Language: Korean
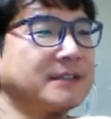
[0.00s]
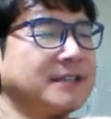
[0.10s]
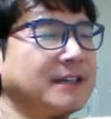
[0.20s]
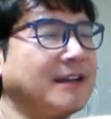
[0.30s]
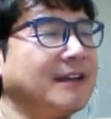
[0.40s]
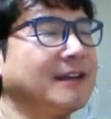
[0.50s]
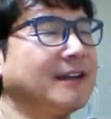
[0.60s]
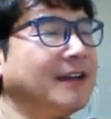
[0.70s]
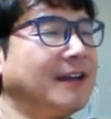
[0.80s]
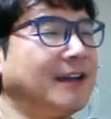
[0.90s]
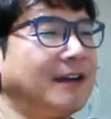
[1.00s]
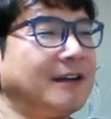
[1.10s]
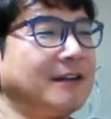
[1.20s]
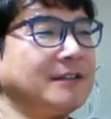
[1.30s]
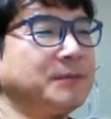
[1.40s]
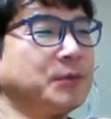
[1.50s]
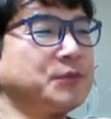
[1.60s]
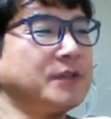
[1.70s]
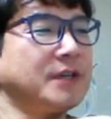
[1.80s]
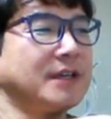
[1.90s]
제가 아, 이번
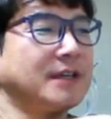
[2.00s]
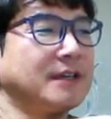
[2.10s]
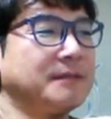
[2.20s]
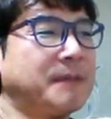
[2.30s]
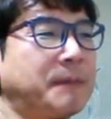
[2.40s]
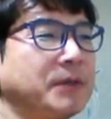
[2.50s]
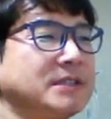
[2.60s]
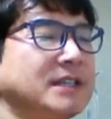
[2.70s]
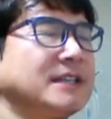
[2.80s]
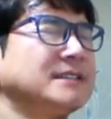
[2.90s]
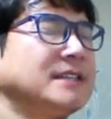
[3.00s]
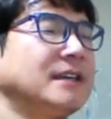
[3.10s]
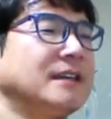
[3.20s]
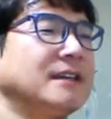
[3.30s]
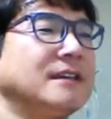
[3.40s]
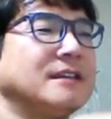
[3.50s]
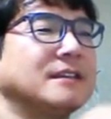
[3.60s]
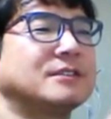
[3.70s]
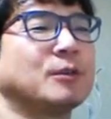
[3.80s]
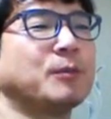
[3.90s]
주에 몇 번이나 이제
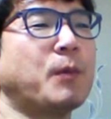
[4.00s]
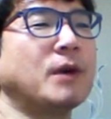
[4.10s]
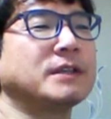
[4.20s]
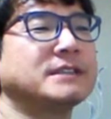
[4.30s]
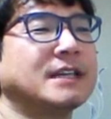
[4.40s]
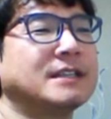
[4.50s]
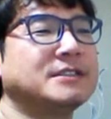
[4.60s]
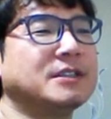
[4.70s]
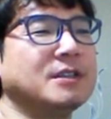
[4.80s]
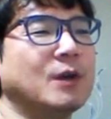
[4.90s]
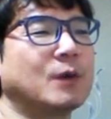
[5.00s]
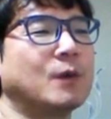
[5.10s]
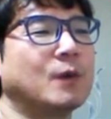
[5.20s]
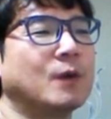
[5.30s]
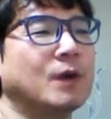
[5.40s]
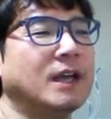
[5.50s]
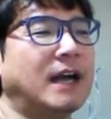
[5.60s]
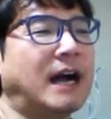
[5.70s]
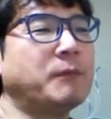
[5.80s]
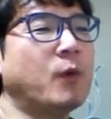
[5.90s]
정보보안 기사를 찍으려고
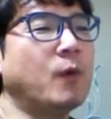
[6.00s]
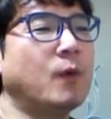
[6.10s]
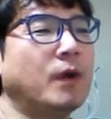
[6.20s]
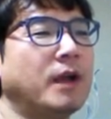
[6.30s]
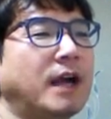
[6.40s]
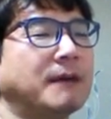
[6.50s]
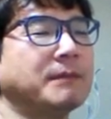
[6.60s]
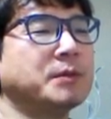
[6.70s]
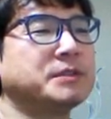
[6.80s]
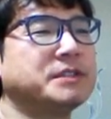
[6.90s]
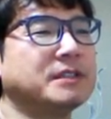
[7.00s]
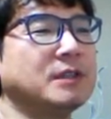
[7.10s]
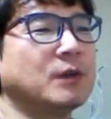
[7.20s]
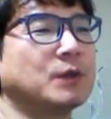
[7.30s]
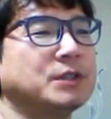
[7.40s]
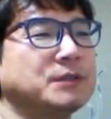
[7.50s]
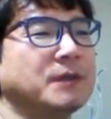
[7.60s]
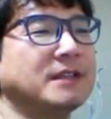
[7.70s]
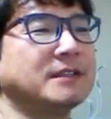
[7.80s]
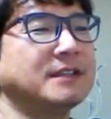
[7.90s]
암호, 암호범 찍으려고 시도를
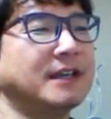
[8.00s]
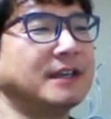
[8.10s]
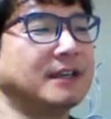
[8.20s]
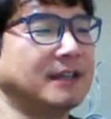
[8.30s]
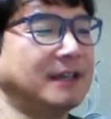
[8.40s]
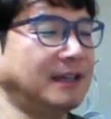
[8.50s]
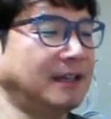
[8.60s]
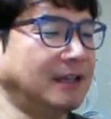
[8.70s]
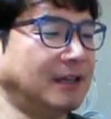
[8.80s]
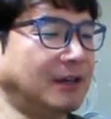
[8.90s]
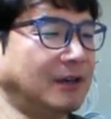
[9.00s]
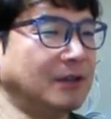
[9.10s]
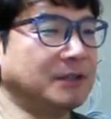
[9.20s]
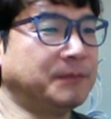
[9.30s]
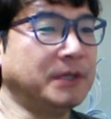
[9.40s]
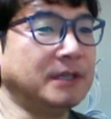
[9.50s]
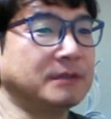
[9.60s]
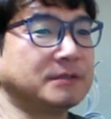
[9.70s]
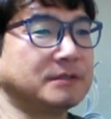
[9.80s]
했는데 어, 이번에